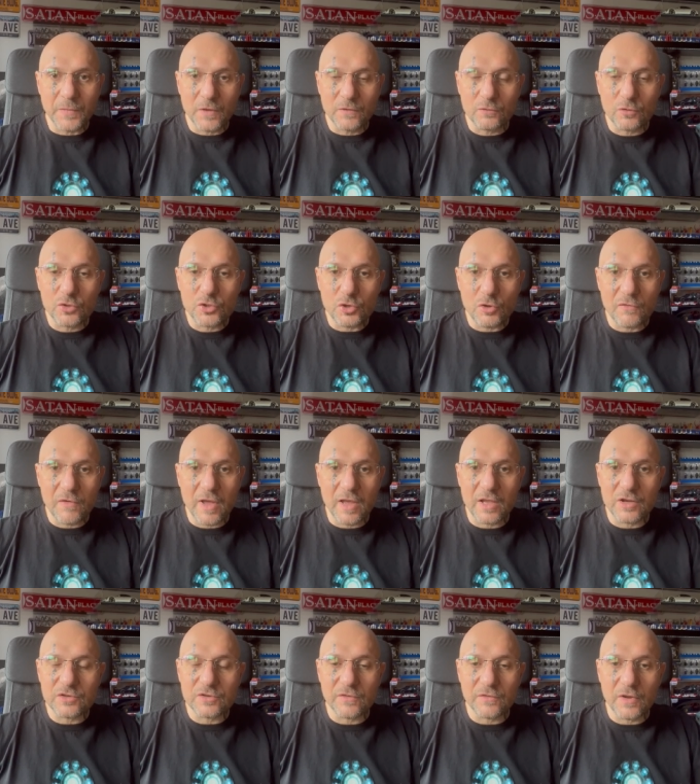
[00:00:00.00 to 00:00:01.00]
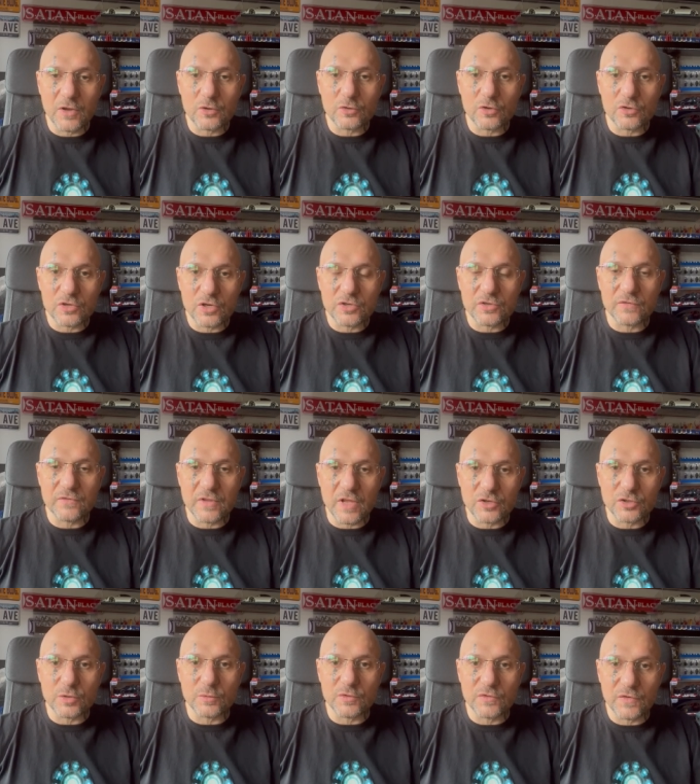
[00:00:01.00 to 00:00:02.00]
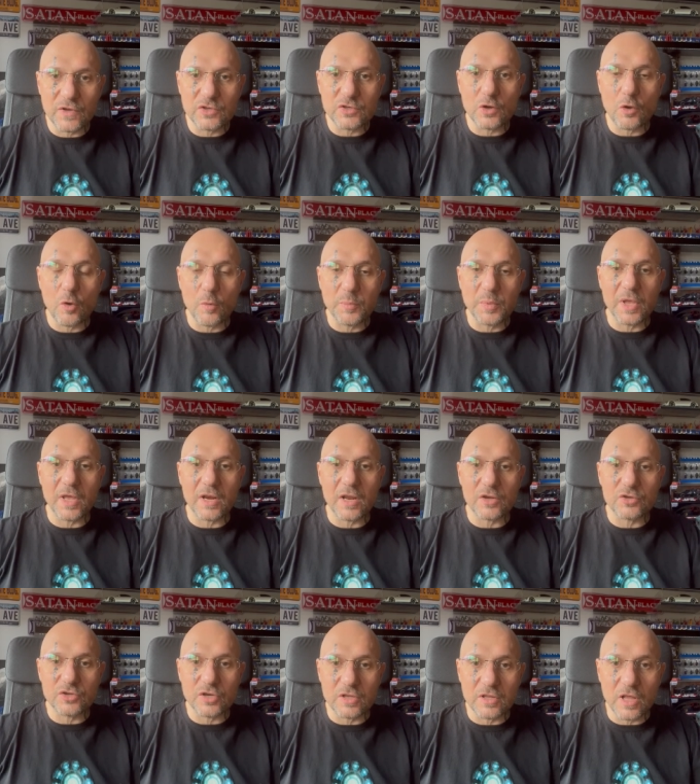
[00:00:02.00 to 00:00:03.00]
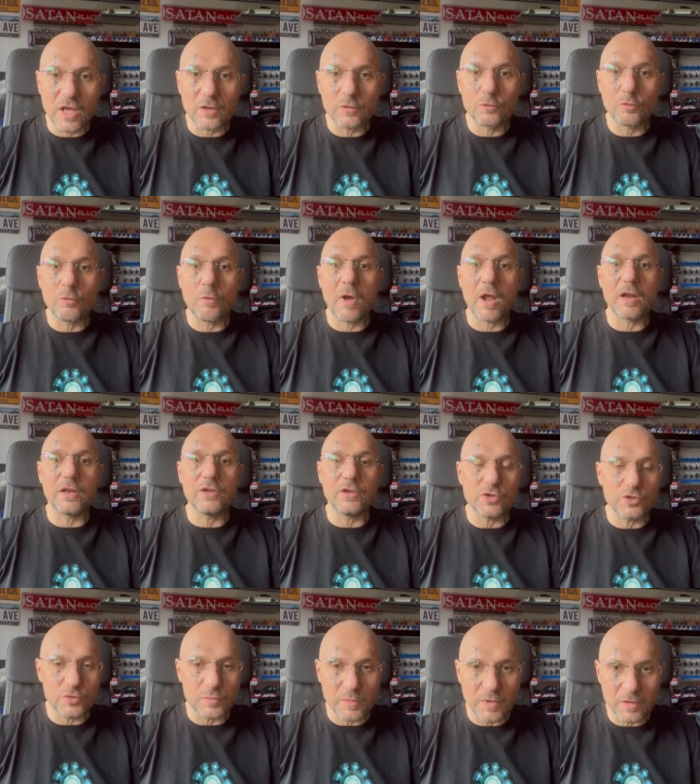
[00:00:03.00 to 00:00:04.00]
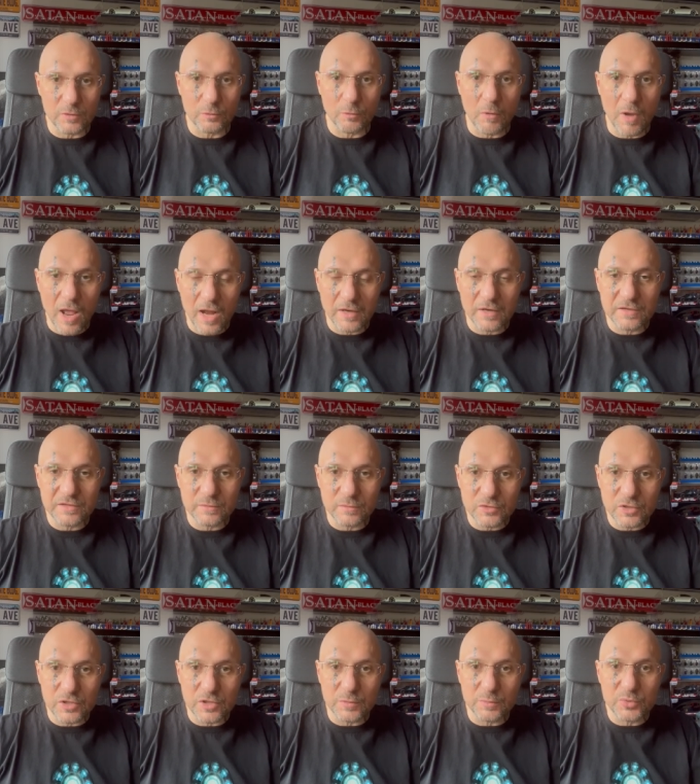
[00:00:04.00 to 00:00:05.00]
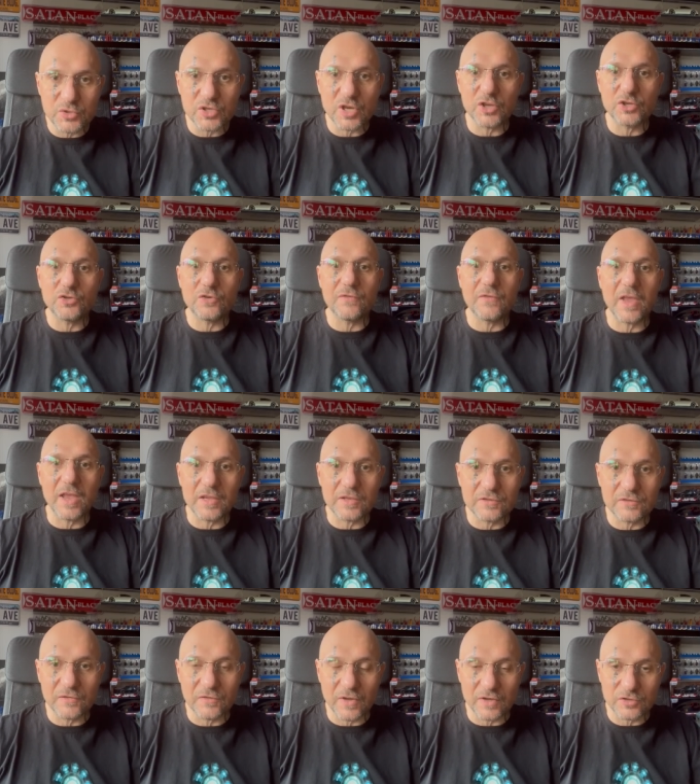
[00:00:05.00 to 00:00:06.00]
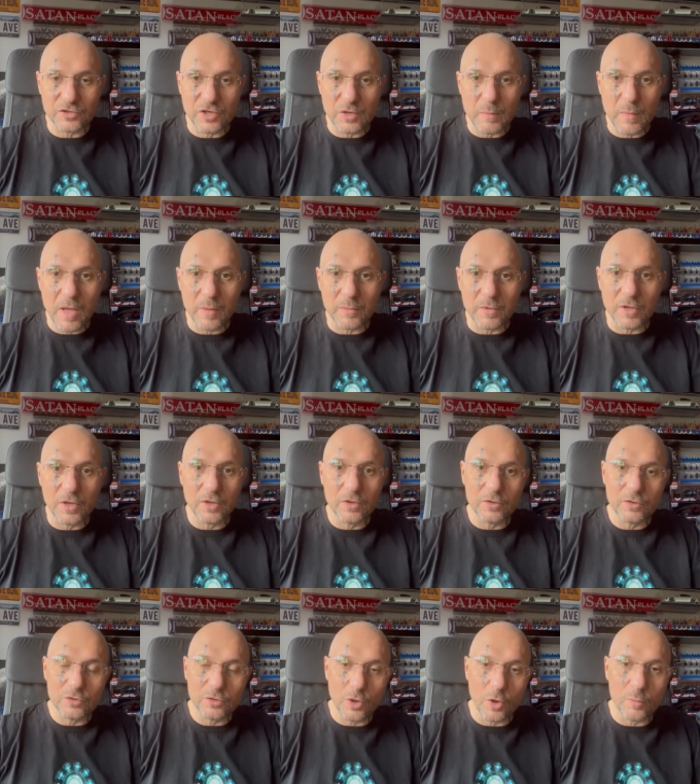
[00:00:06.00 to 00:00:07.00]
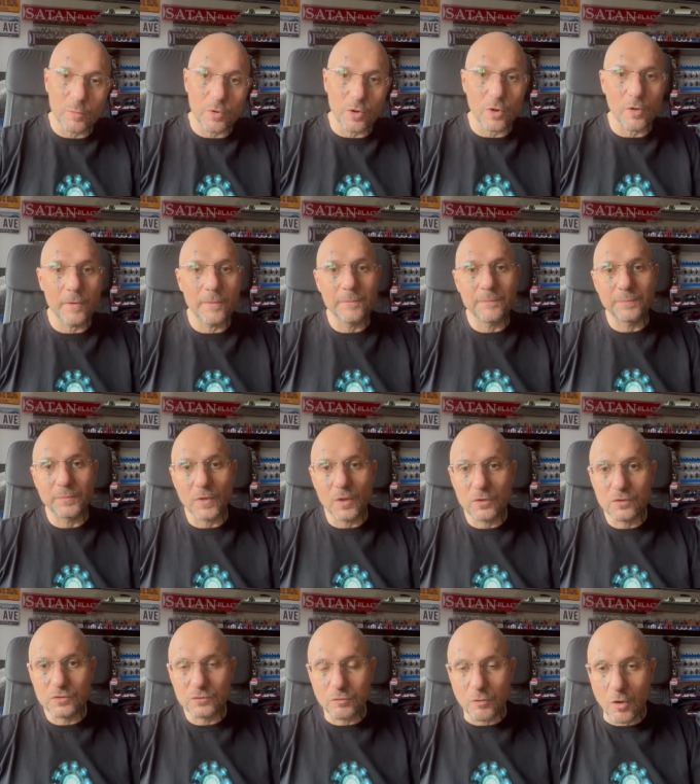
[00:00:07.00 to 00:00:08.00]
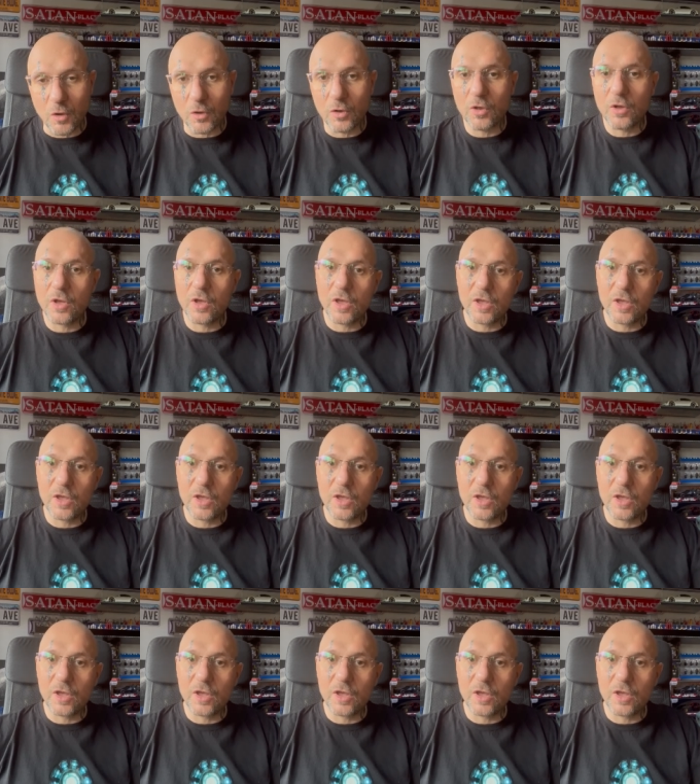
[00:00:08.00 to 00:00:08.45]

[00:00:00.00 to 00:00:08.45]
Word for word: Zwróćcie uwagę, że większość rzeczy w naszym świecie opiera się na dualizmie. Dualizm, czyli przeciwieństwa, czyli mamy dobro, zło,